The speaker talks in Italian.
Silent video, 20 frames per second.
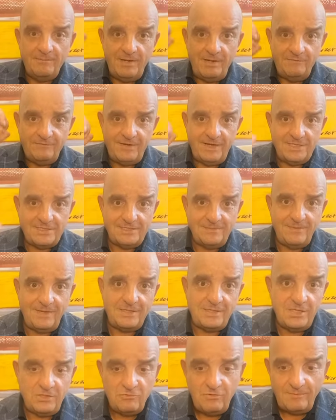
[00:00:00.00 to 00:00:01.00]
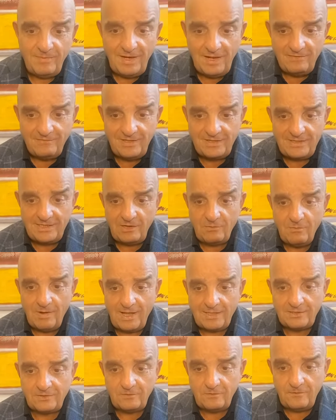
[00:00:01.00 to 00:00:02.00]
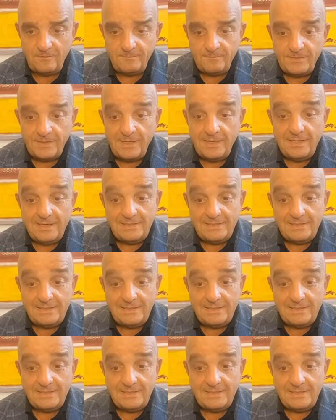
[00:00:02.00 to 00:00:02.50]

per i finanziamenti 2024,